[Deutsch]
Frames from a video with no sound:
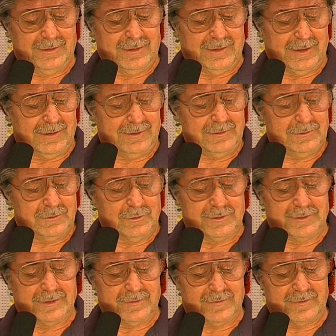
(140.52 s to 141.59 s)
Ja,
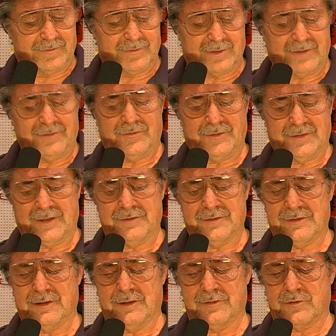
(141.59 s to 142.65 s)
und das ist ganz was
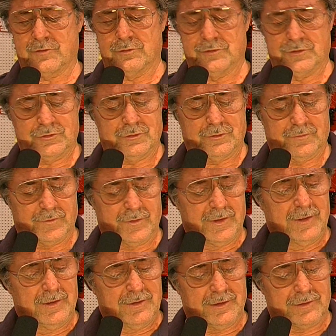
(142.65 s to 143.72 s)
anderes als Kunststoff.
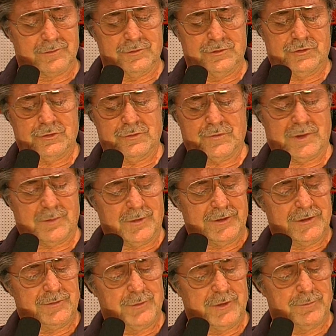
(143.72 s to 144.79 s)
Denn Kunststoff kann man
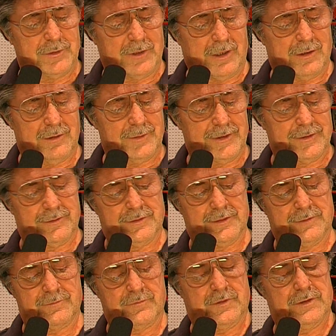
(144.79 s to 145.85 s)
nicht mehr bearbeiten,
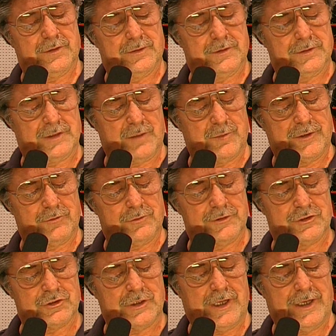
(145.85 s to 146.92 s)
das äh, kann man auch
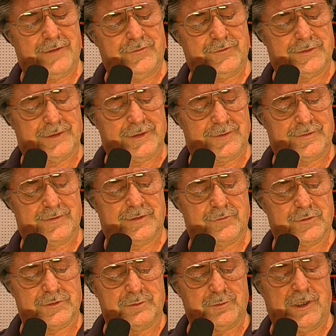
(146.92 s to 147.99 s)
nicht schleifen, nichts. Das
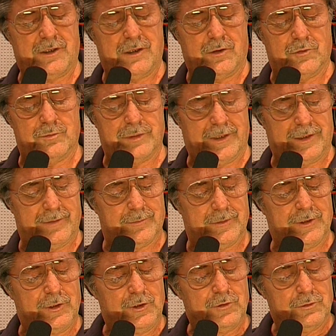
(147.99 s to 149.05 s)
wird immer rau bleiben.
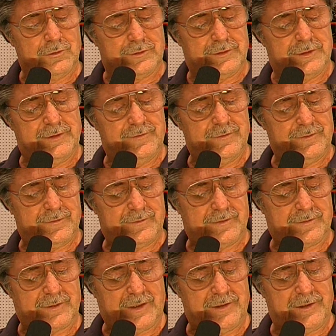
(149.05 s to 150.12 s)
Und dieses,
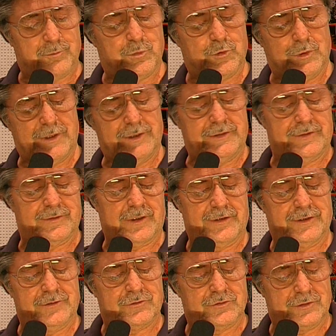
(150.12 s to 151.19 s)
das kann ich bohren, das kann
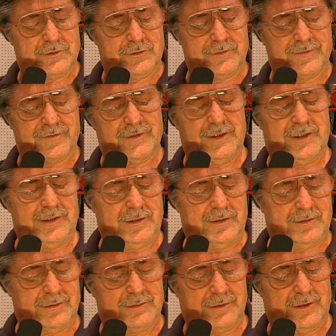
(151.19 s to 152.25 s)
ich äh,
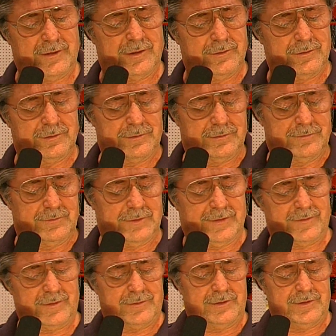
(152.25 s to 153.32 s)
sägen, das kann ich, äh,
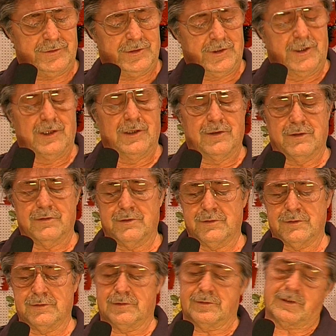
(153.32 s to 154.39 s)
weiß ich nicht, äh,
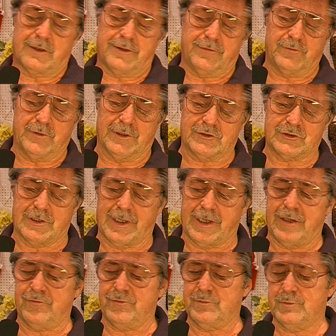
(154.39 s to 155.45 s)
das kann ich wieder
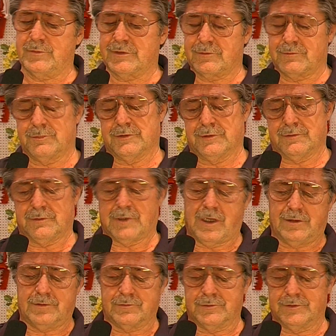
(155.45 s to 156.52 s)
schleifen mit, mit
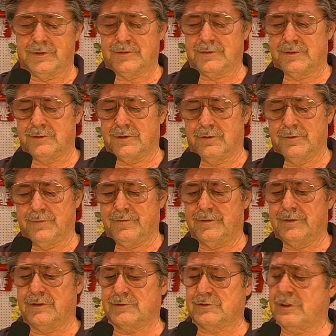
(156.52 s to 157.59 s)
800er,
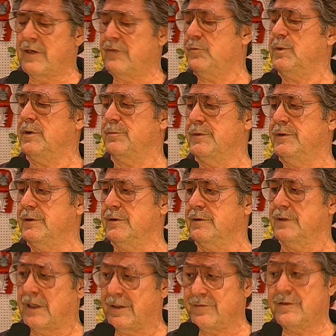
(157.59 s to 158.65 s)
1000er Schleifpapier
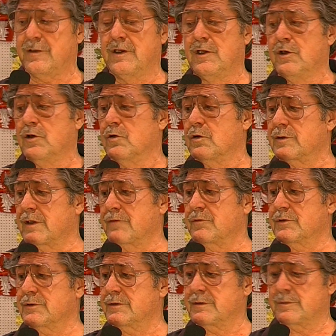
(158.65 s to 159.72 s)
nass. Und dann
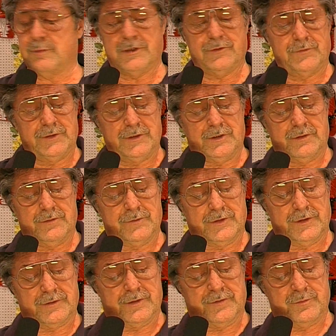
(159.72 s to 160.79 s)
wird das immer wieder, wenn
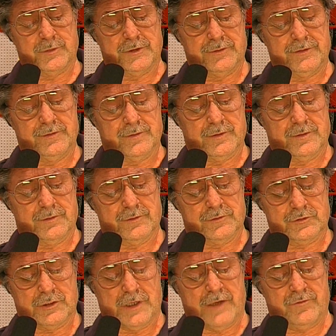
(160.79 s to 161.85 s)
ich das mit dieser
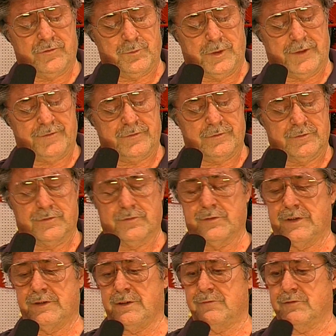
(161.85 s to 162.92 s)
Schleifpaste und so
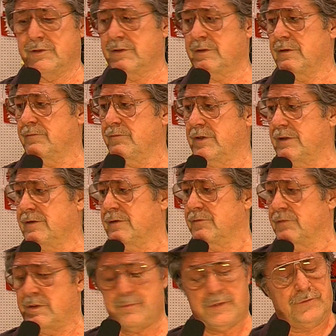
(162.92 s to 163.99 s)
weiter, würde ich, ich das
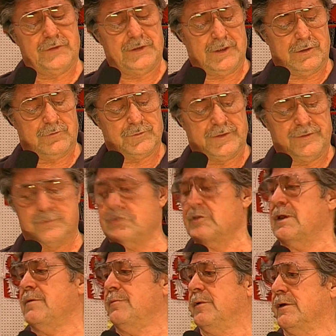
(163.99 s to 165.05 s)
immer wieder auf diesen
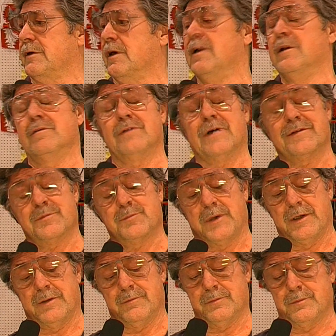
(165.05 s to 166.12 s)
Stand bringen. Was
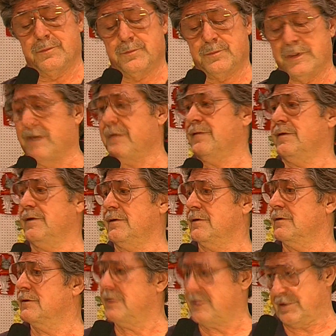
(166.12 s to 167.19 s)
beim Plastik
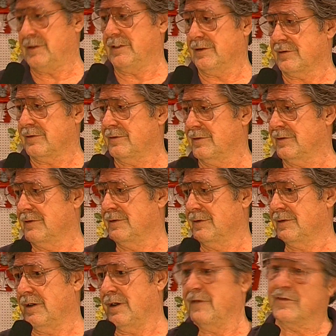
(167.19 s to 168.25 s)
nicht geht. Mhm.
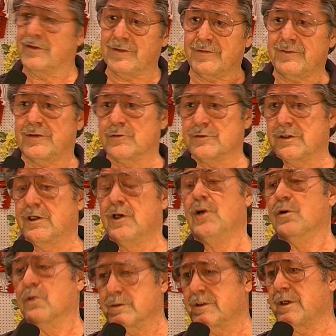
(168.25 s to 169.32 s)
Ja, also das ist der Unter
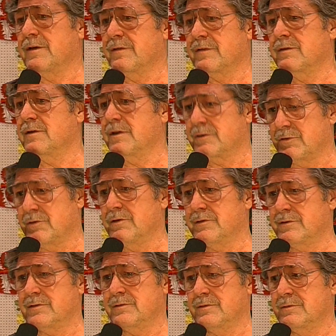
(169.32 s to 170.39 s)
und dann ist es
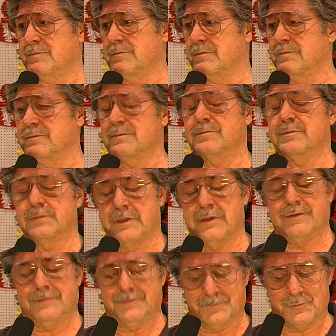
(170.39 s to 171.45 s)
natürlich ein,
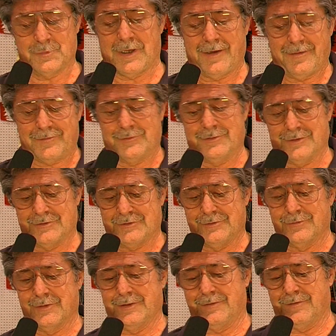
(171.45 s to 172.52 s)
ein,
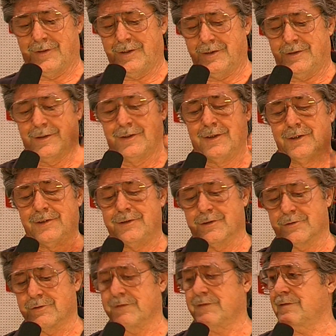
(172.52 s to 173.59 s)
Preisunterschied, wenn ich sage, hier
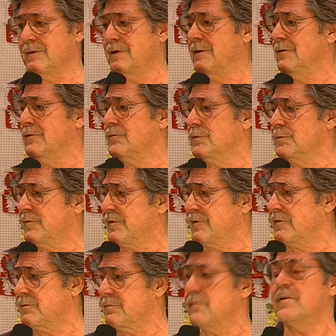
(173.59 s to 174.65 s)
kostet ein Kilo
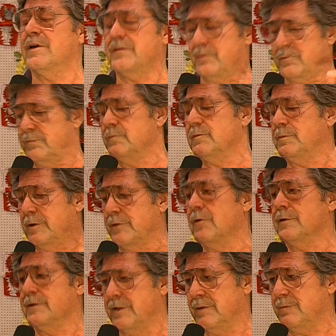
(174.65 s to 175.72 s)
50, was immer
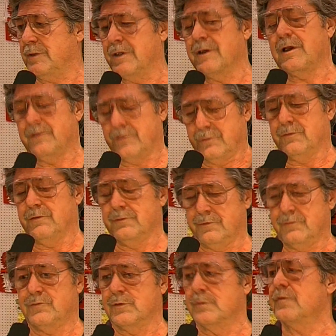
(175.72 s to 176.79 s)
noch in D-Mark, also
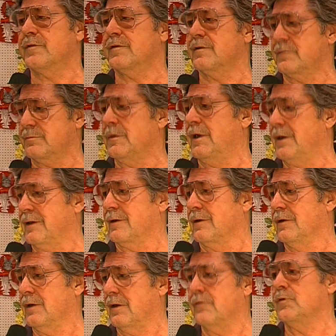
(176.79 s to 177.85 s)
50 Mark,
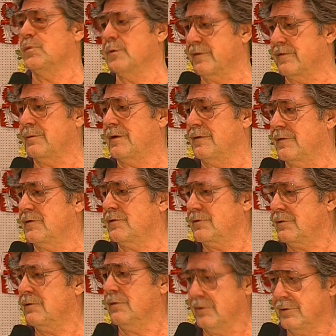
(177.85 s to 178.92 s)
also 25
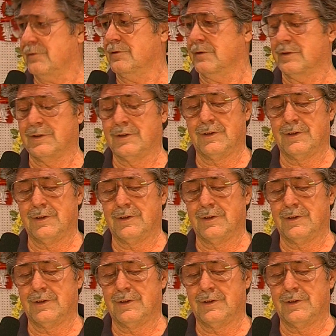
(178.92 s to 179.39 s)
Euro.